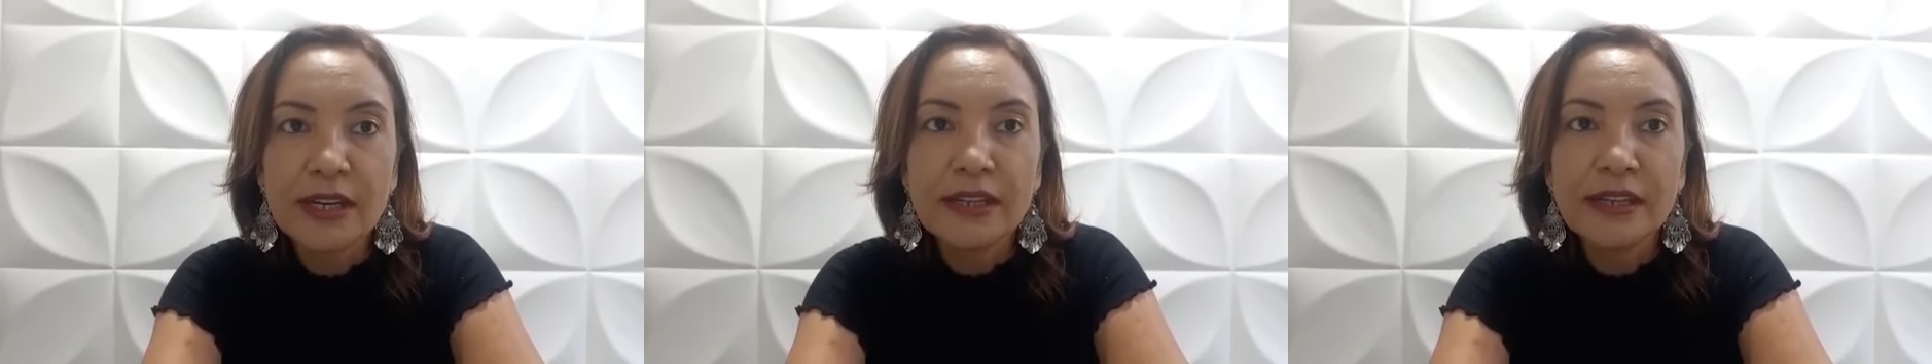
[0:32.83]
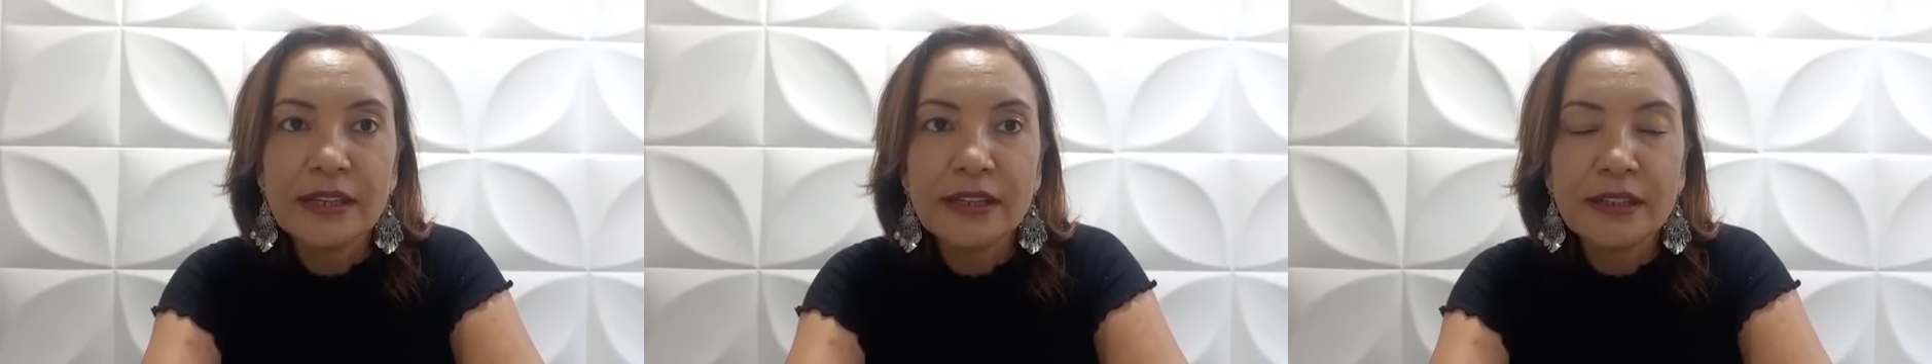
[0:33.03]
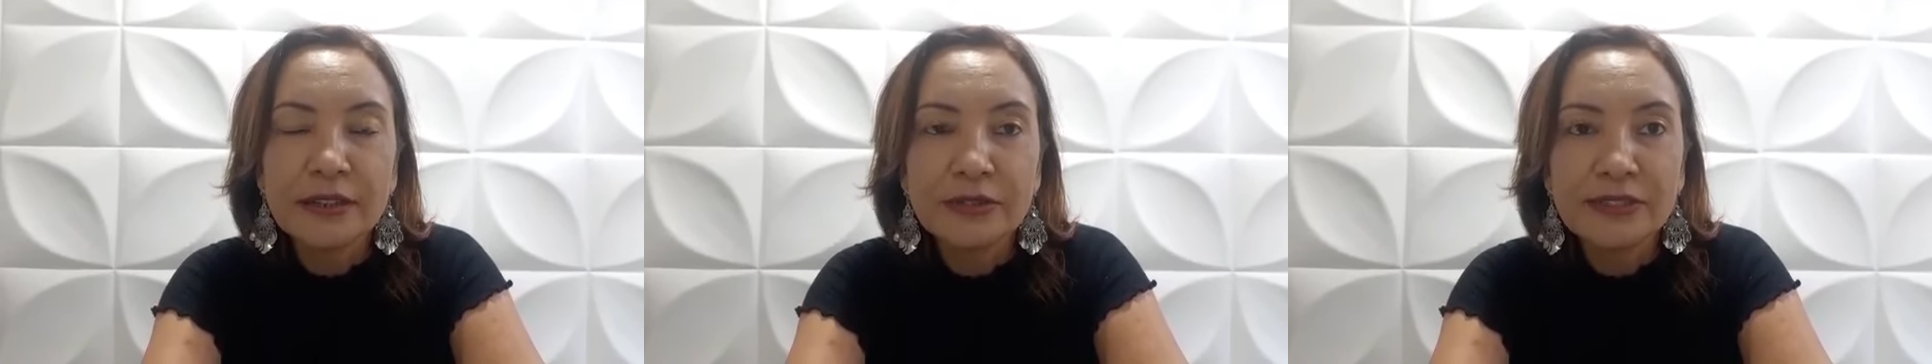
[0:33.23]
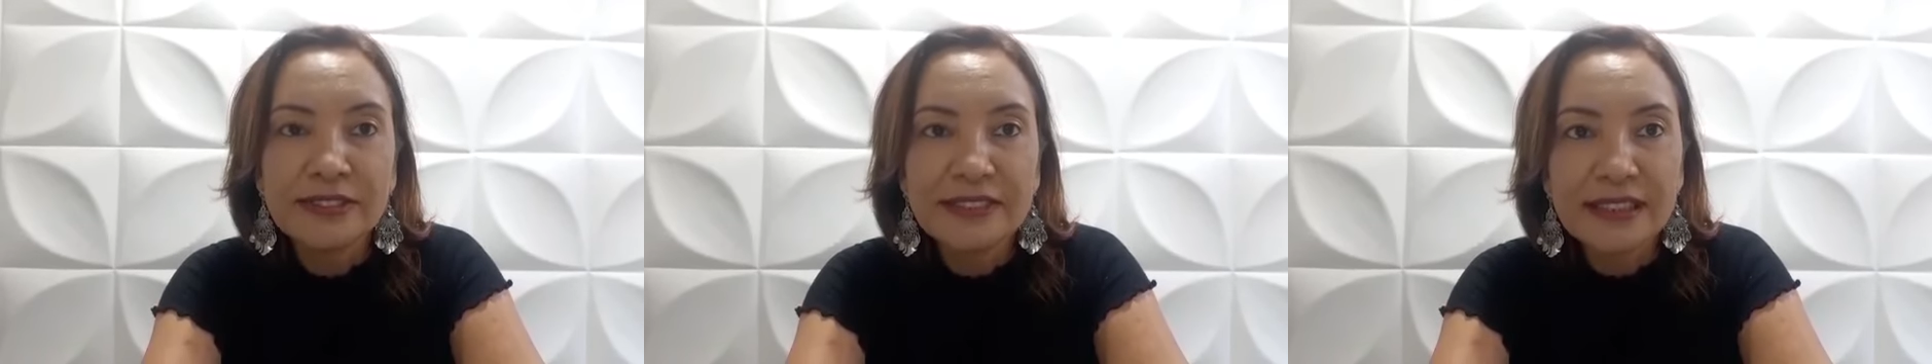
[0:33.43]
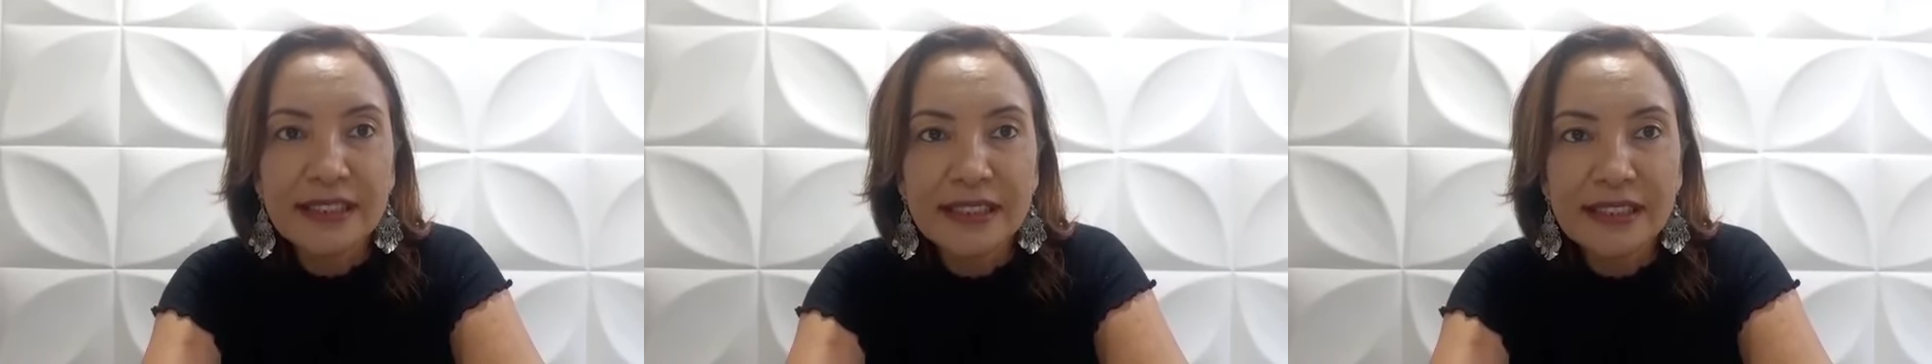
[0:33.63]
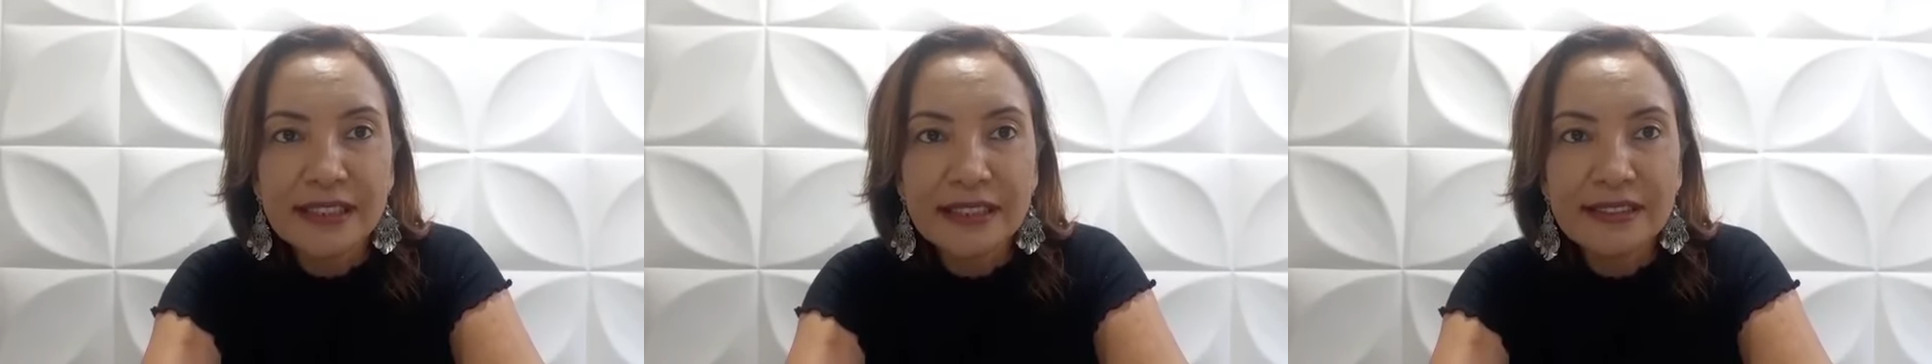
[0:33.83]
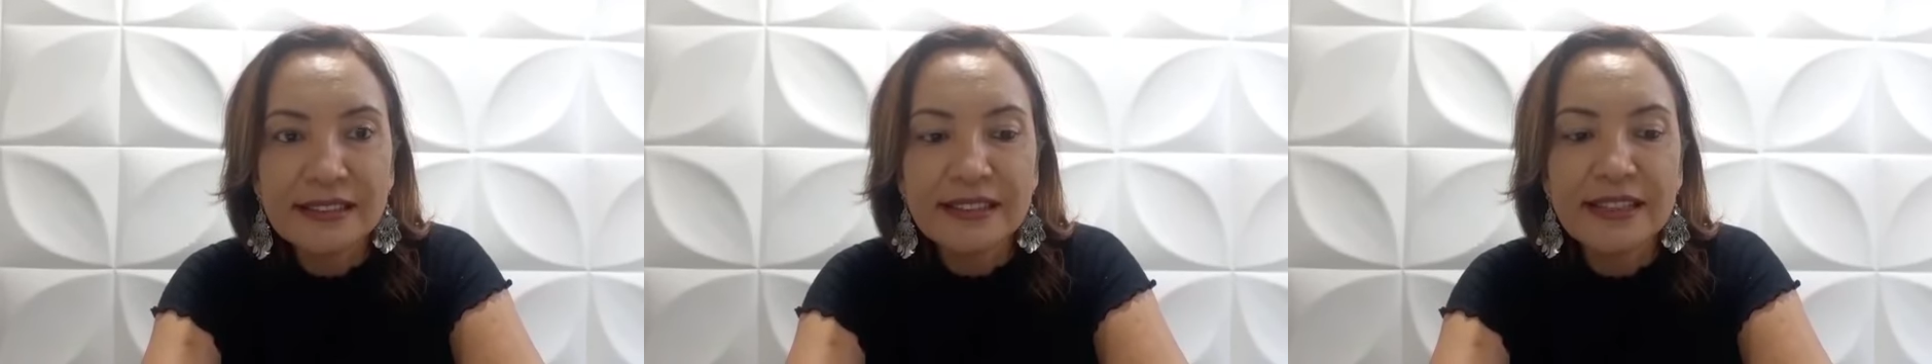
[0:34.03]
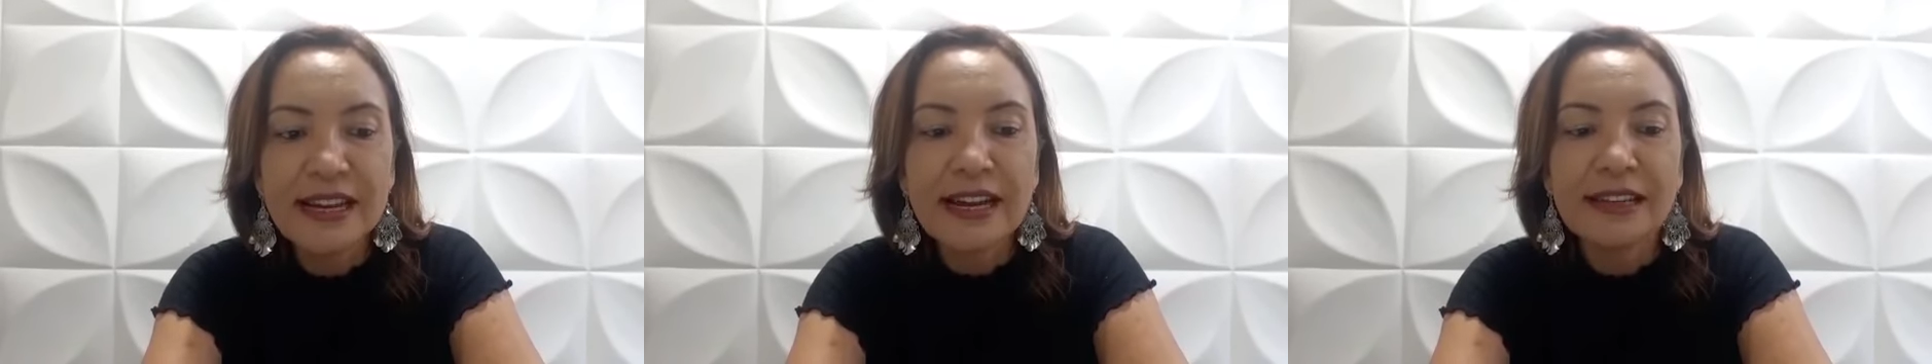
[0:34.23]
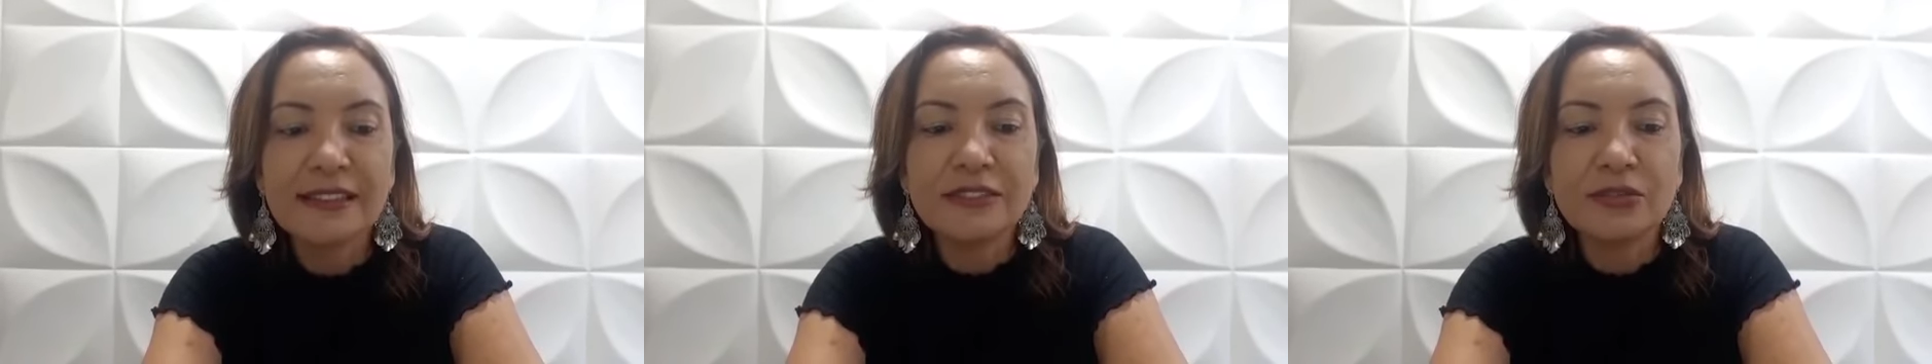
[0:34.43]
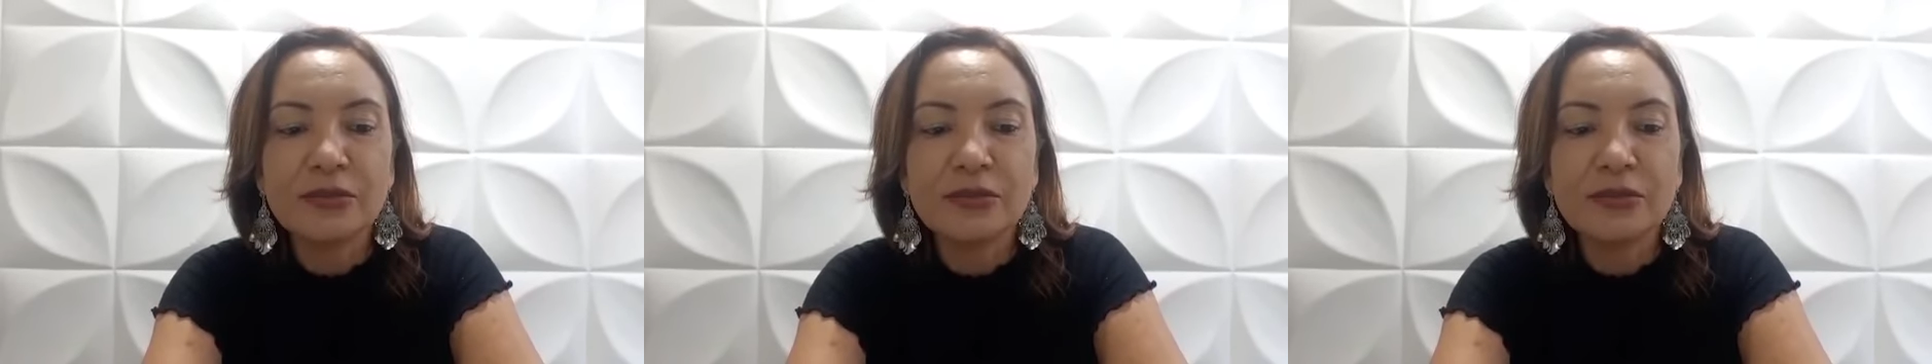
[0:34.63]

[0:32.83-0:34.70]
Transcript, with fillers: e anos iniciais